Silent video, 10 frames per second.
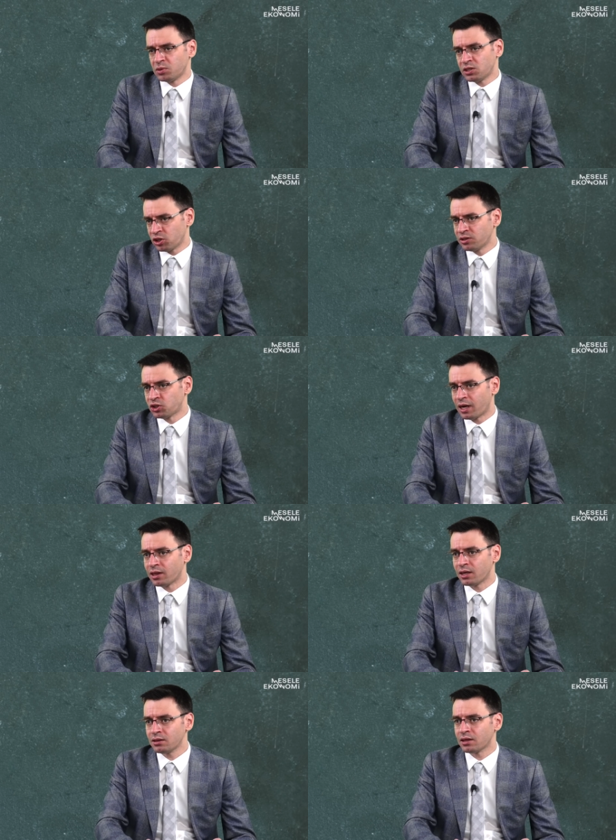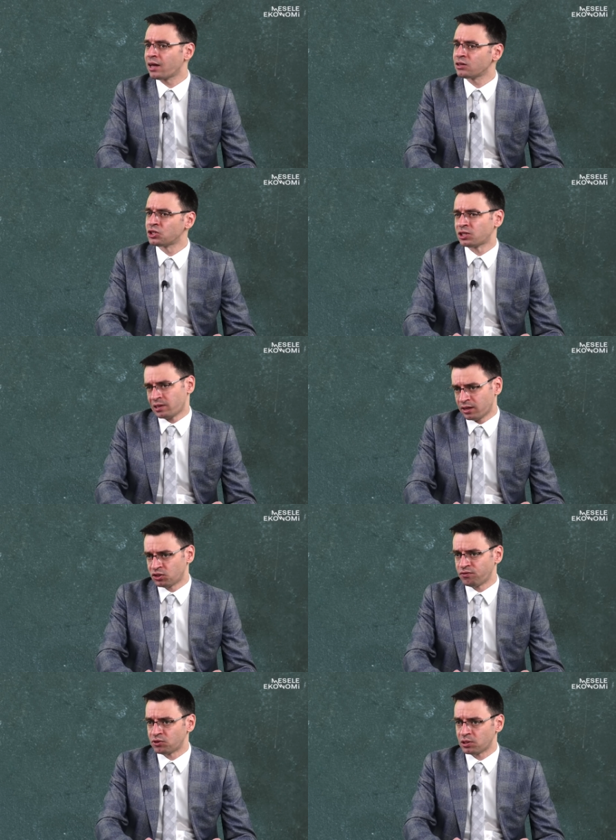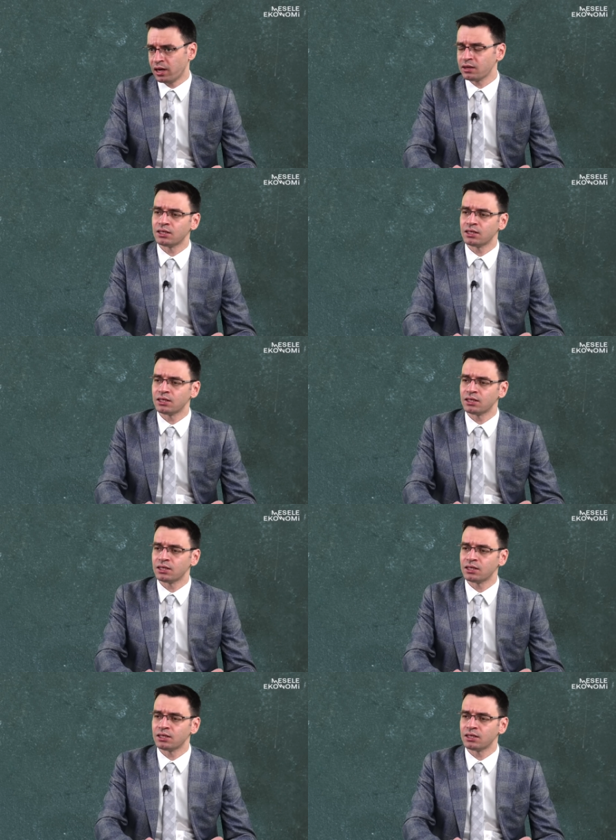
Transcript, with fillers: Bir çalışanlar yani işçiler, çiftçiler.